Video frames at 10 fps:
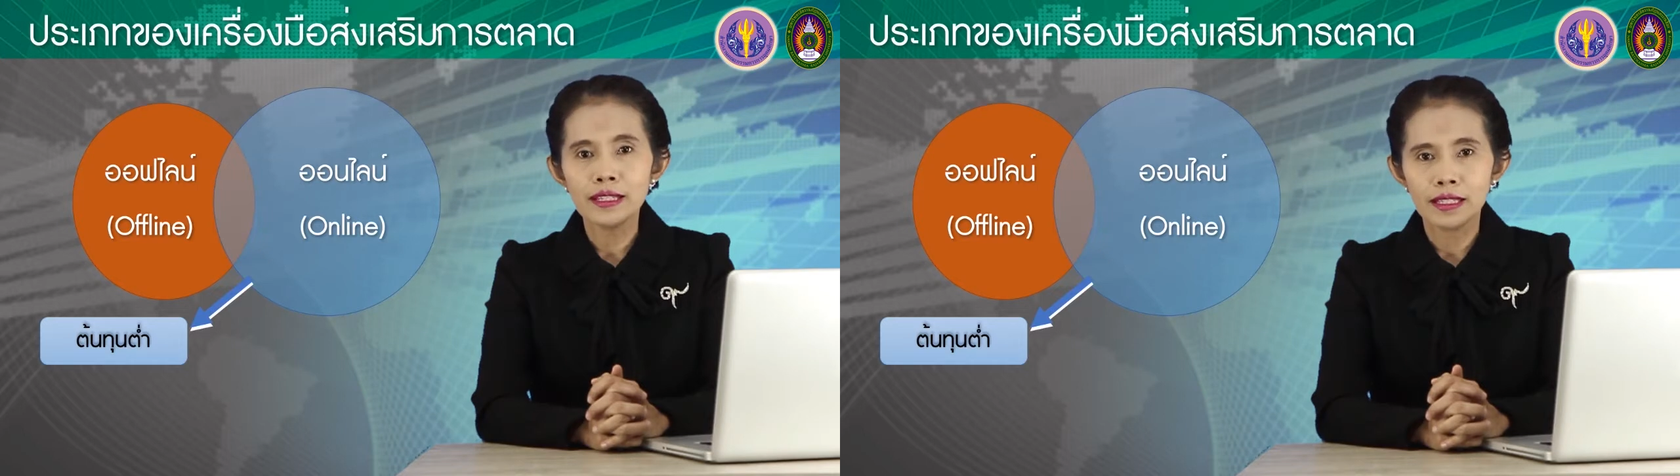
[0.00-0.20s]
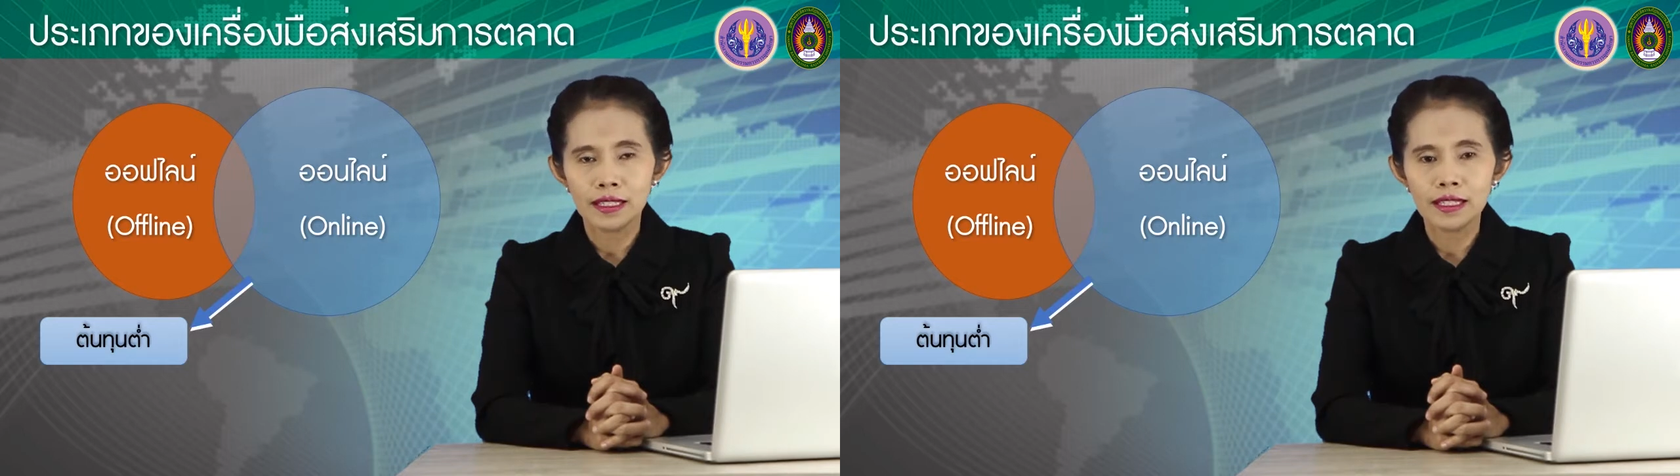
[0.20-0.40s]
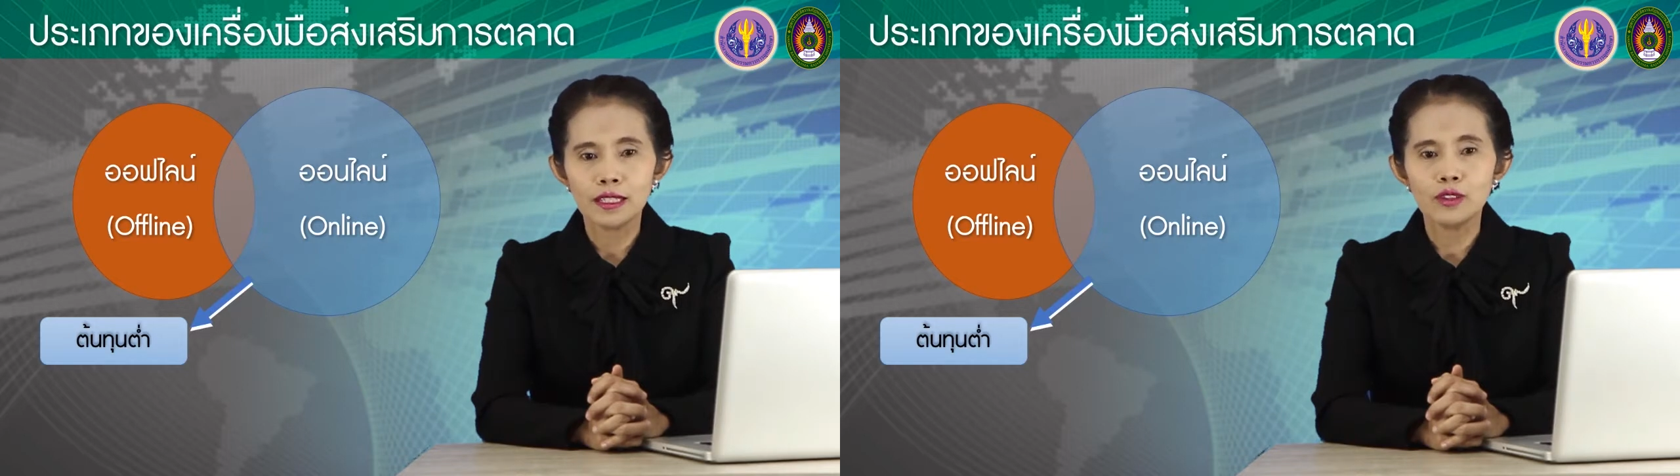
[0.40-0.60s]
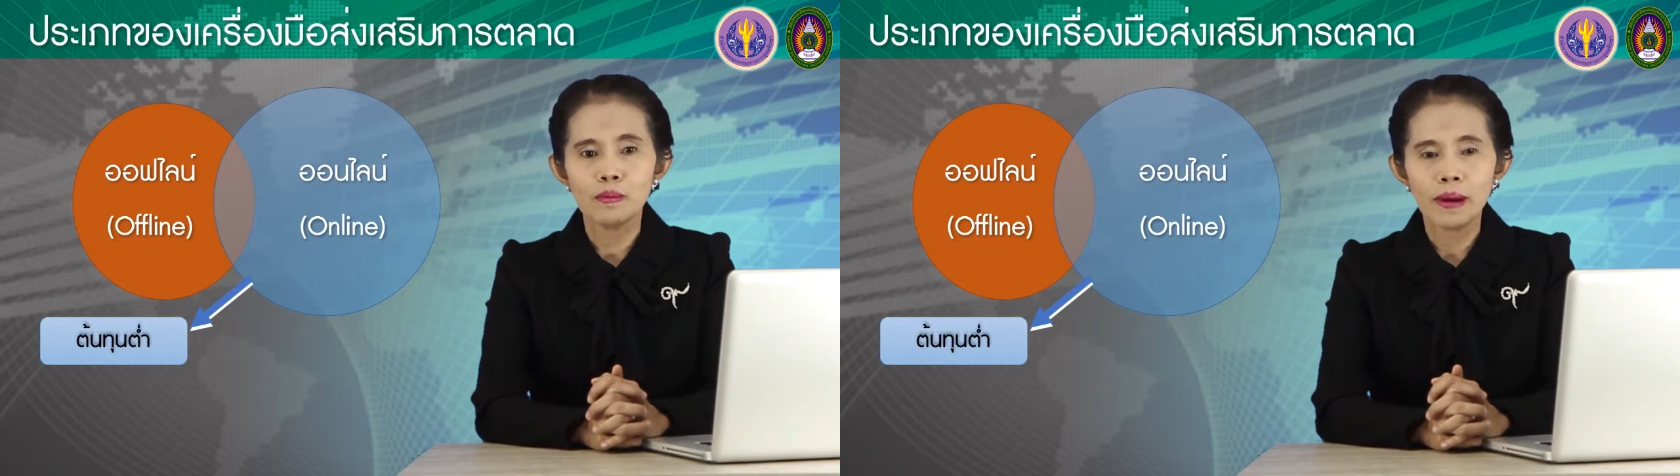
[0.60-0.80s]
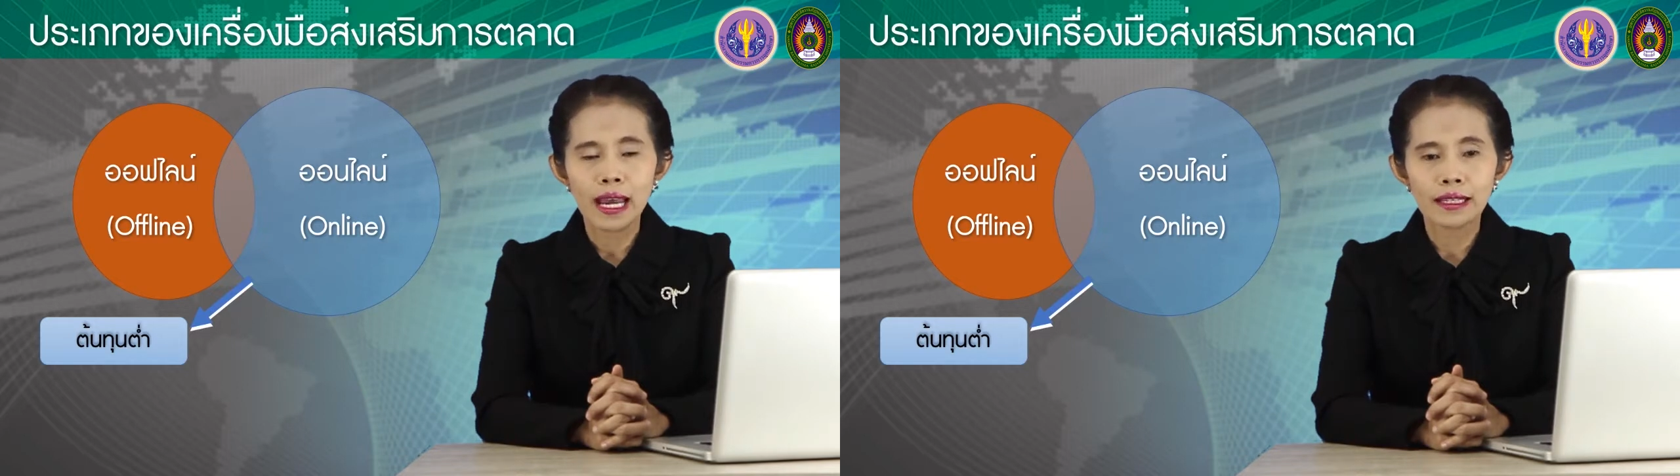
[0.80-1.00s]
สื่ออื่นอ
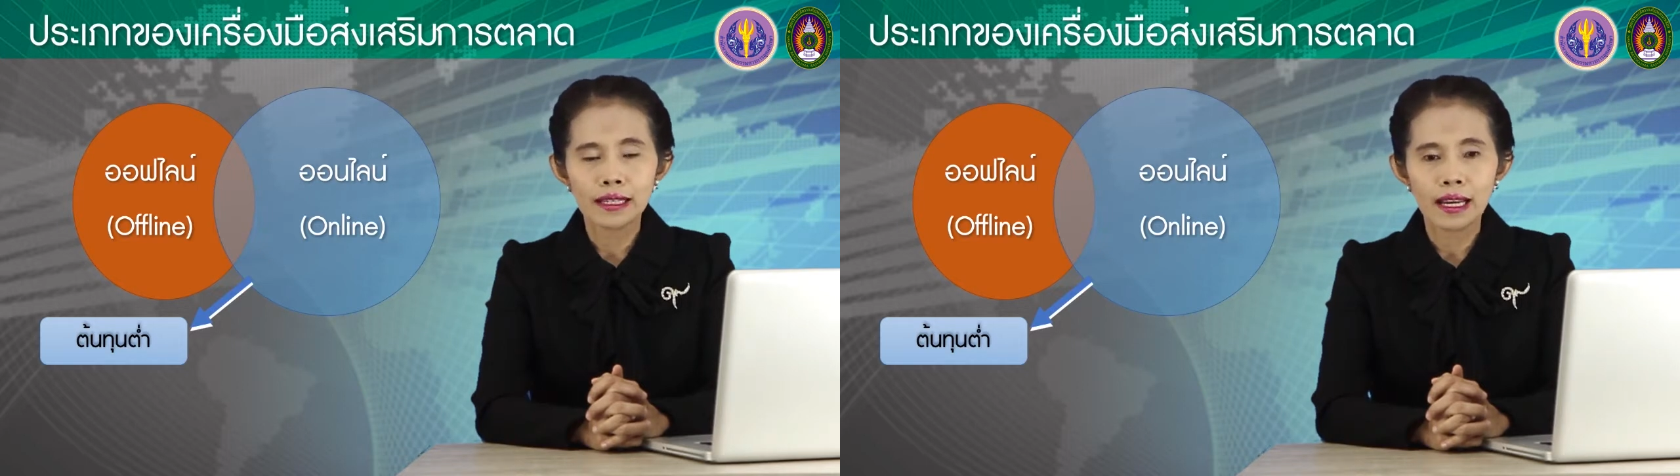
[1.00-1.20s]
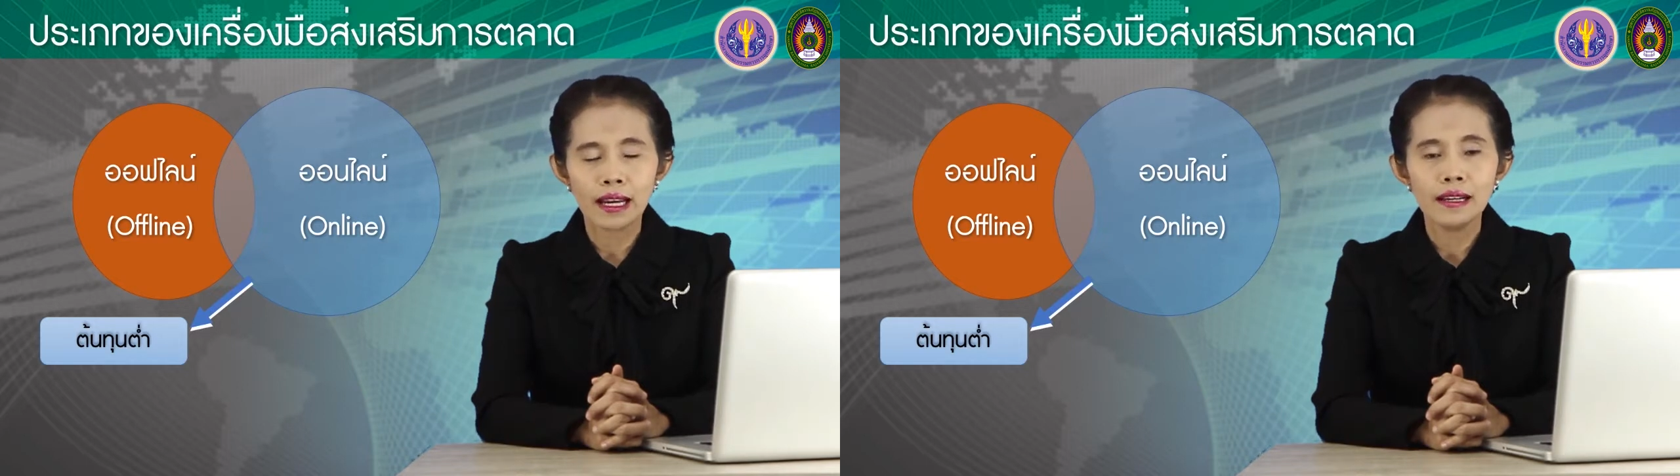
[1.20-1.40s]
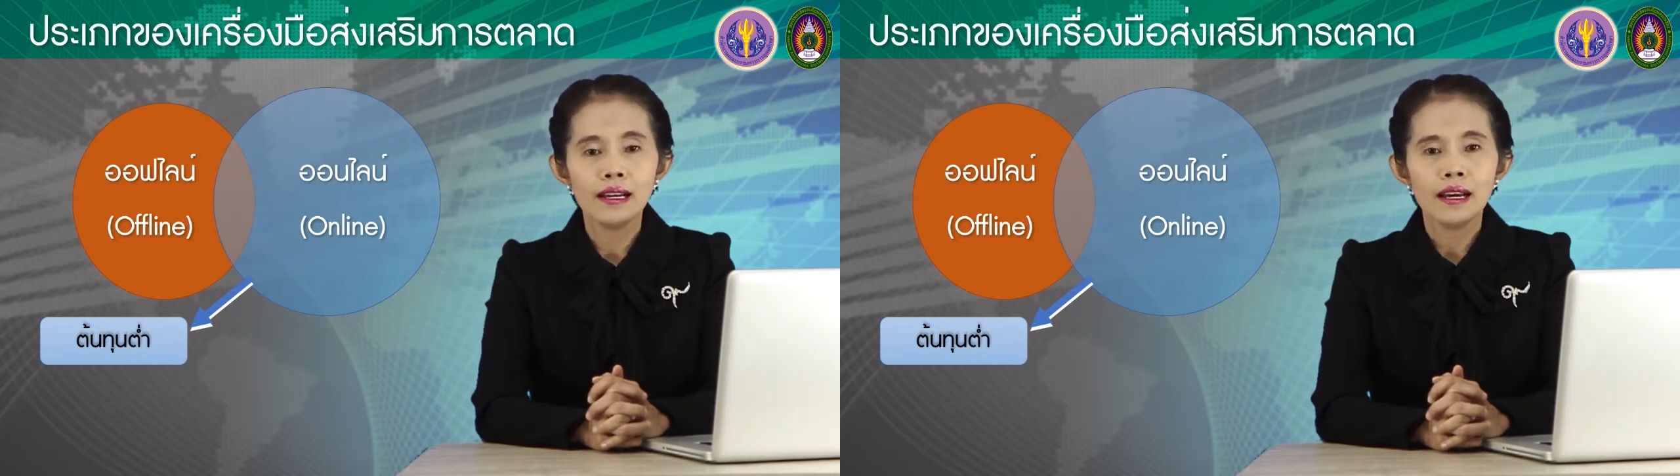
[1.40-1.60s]
ยู่มากนะคะ